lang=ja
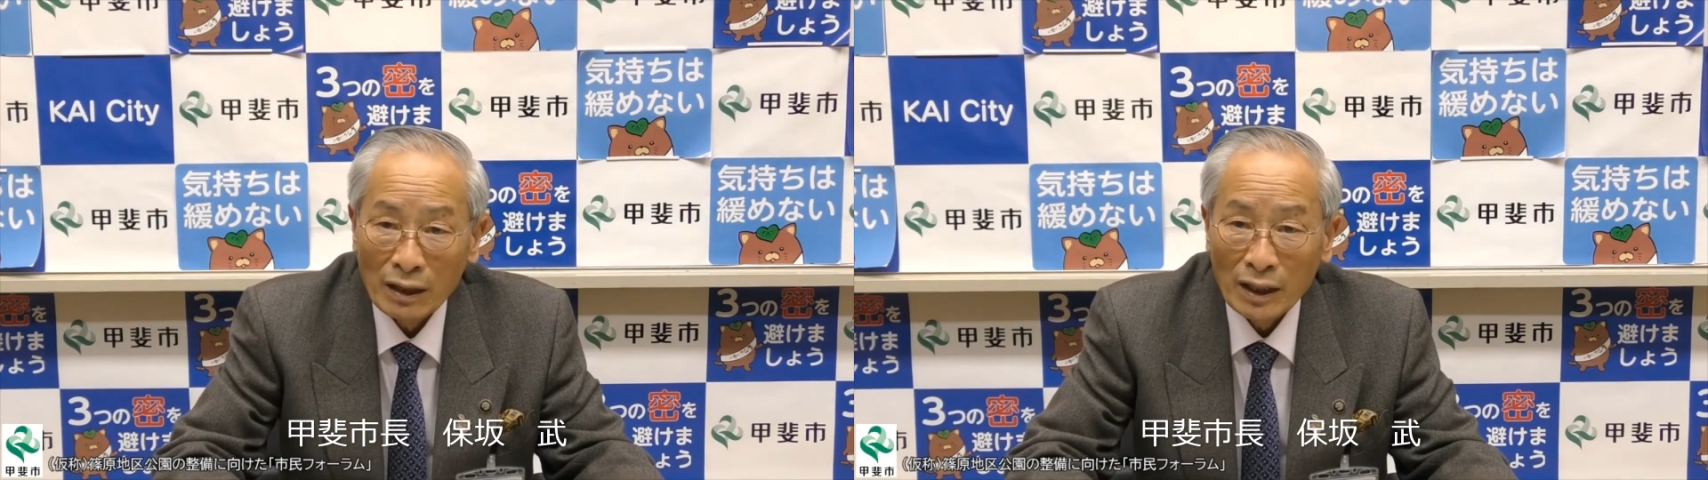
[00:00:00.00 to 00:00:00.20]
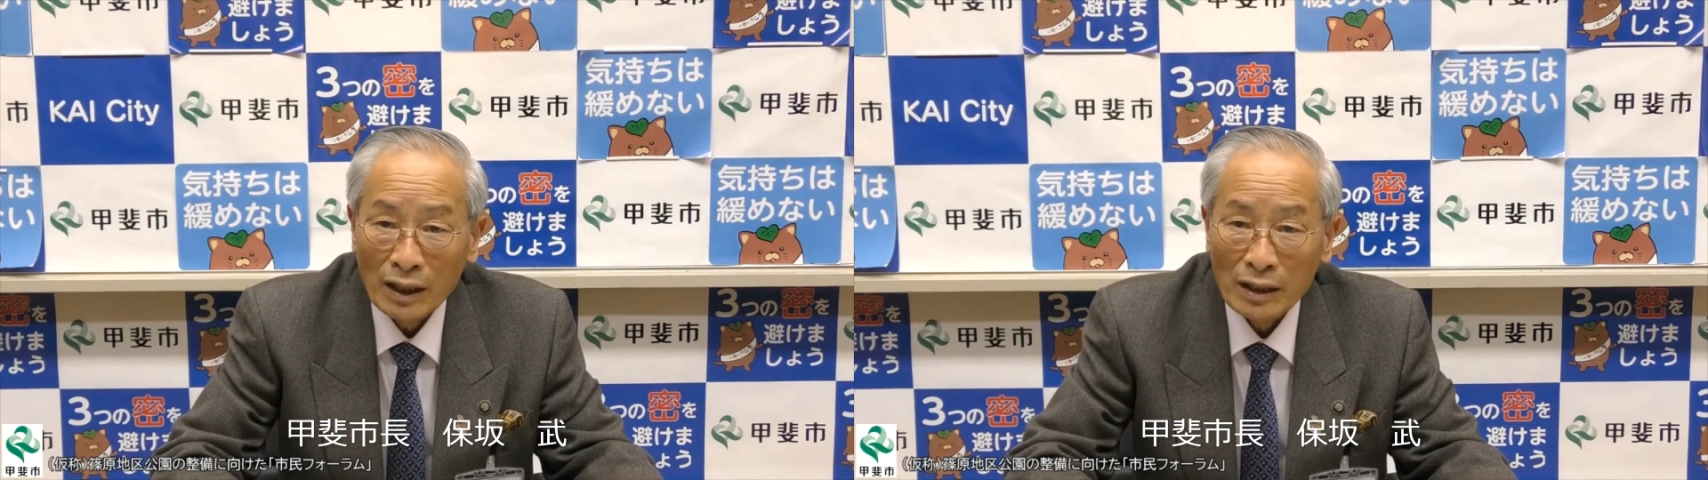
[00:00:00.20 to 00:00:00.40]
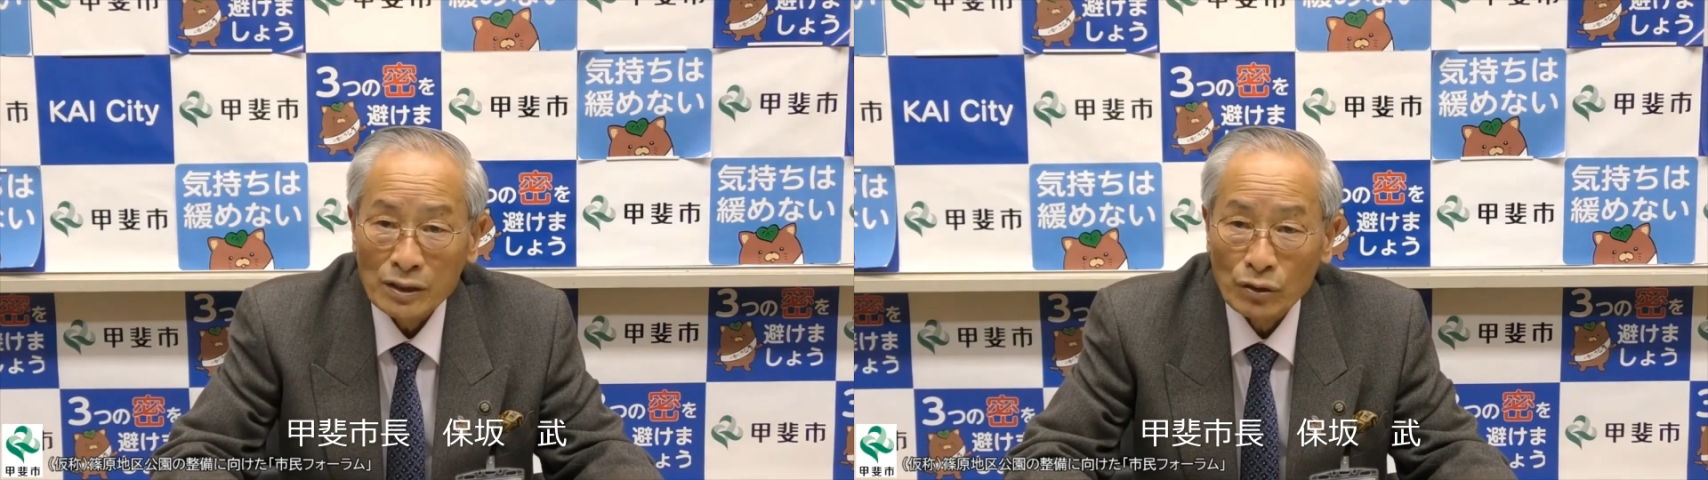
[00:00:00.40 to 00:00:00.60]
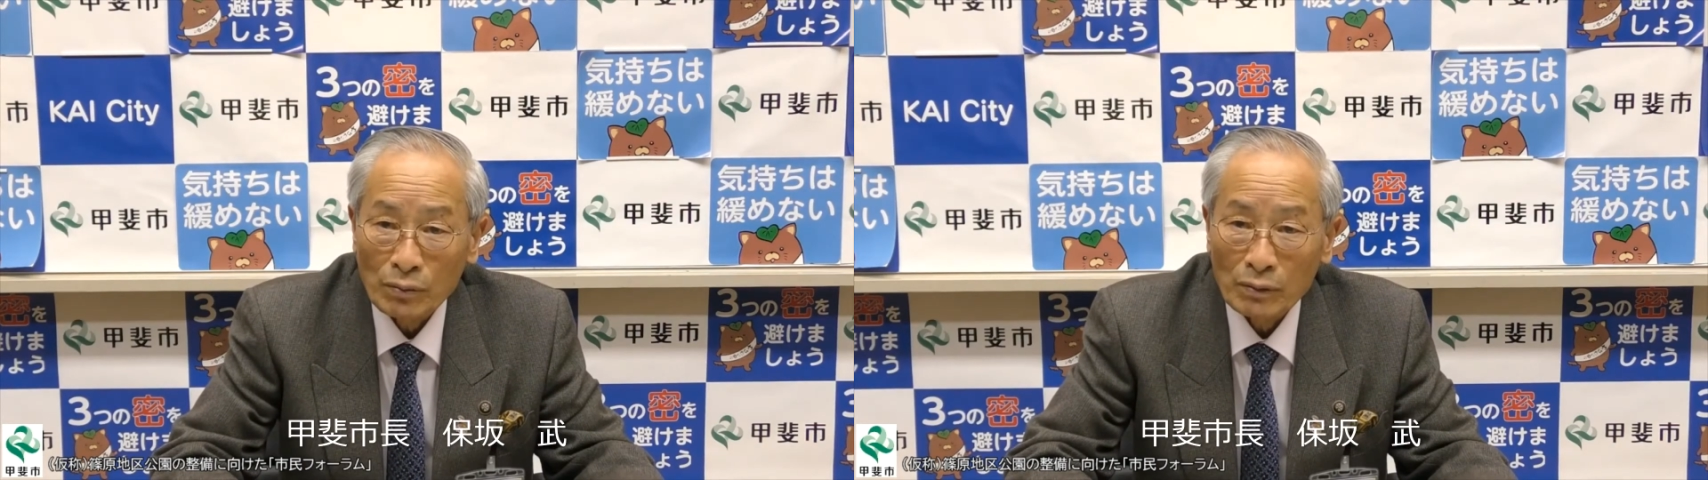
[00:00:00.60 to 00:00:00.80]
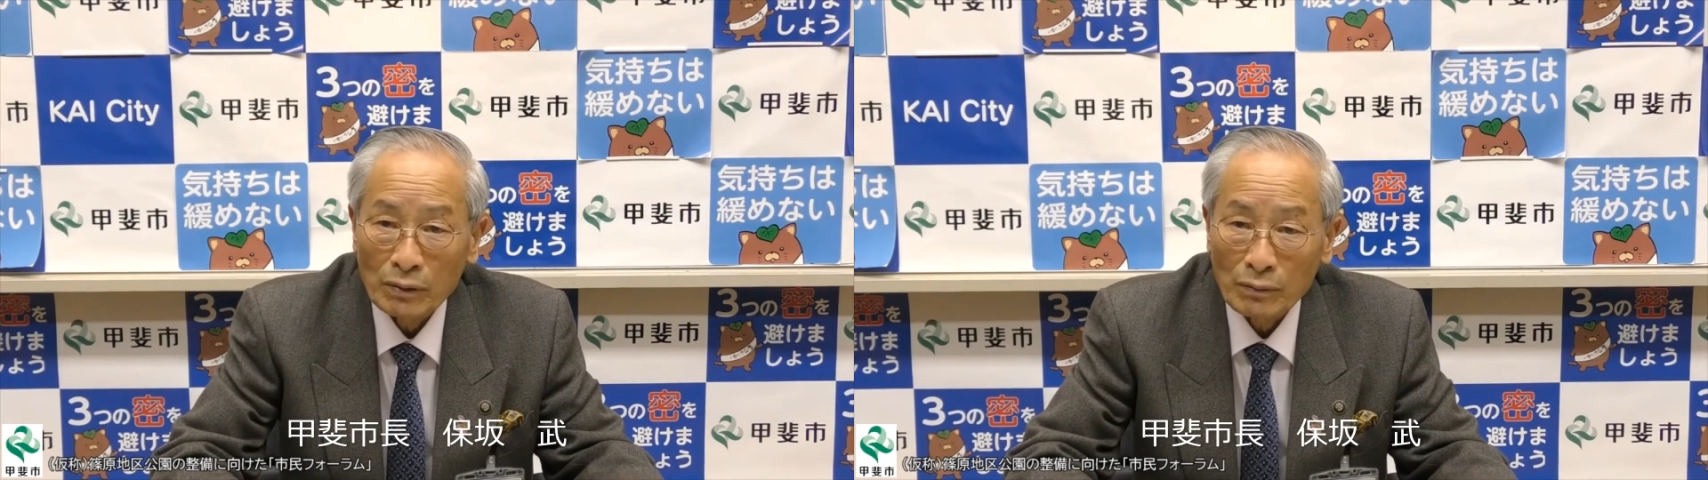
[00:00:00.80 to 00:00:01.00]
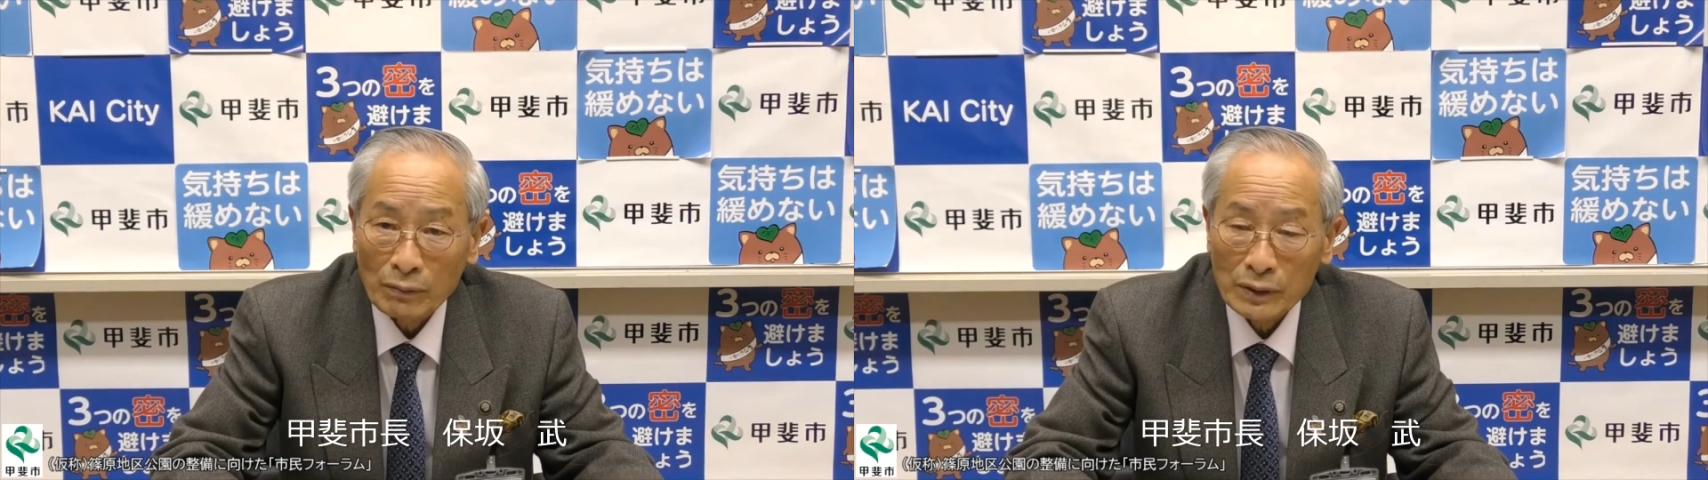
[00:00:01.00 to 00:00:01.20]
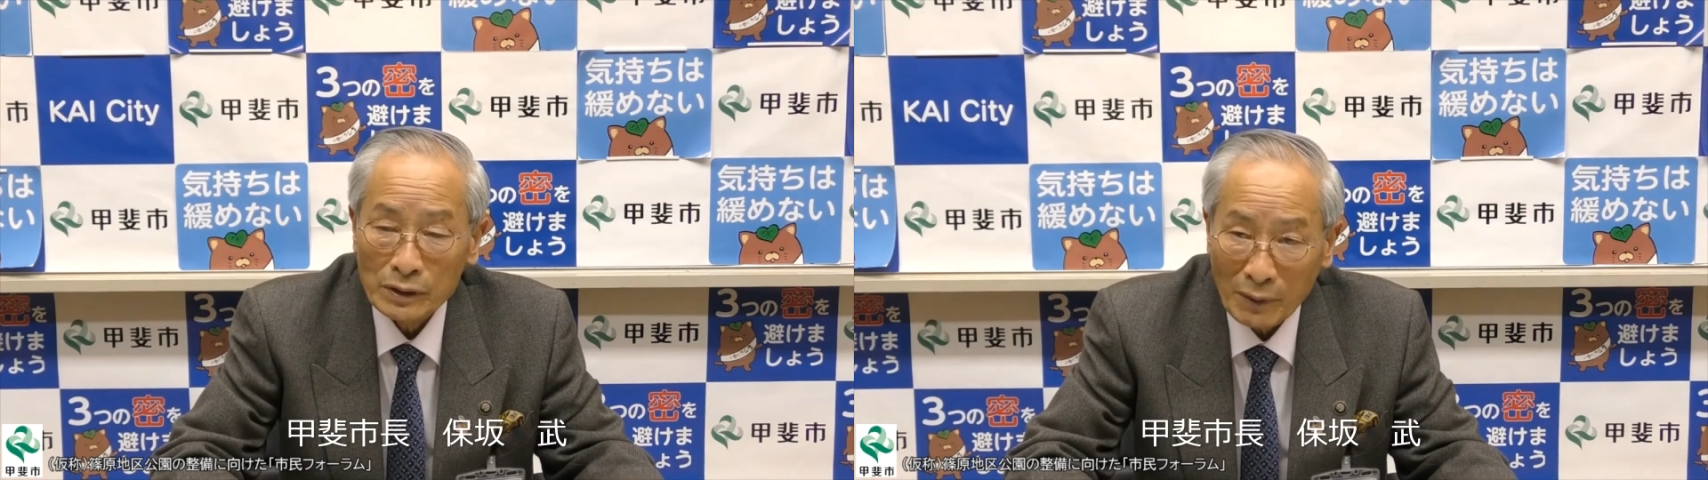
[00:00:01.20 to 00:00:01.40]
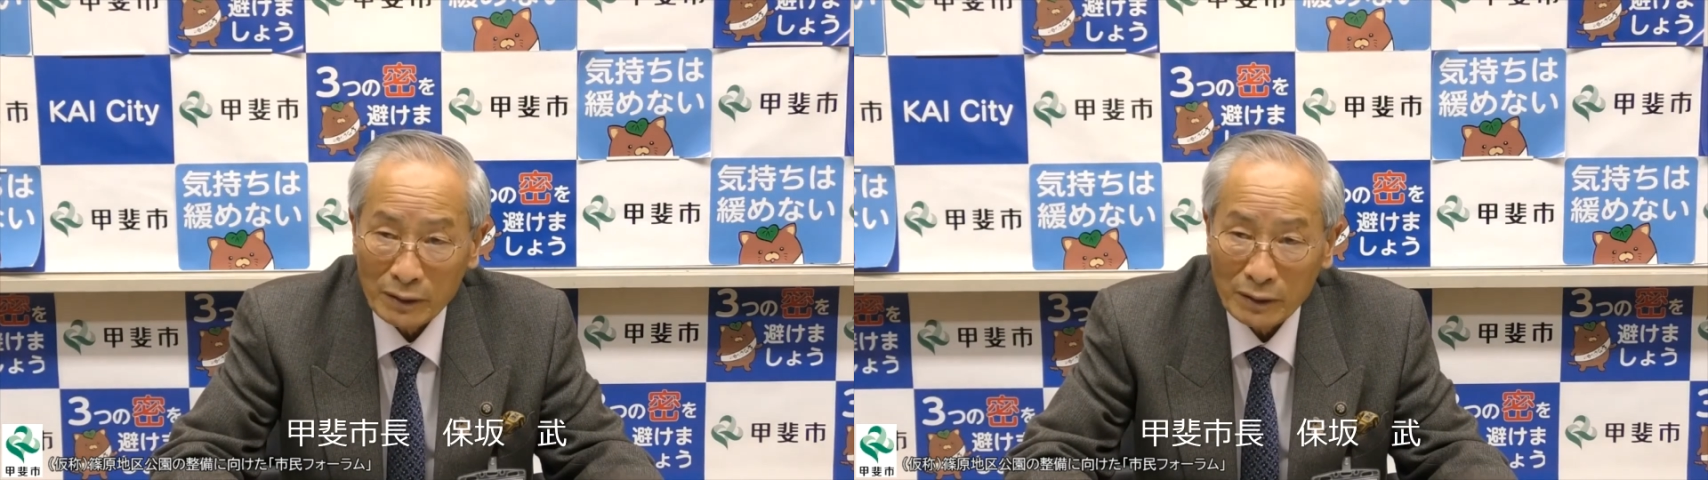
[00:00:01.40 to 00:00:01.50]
え芝生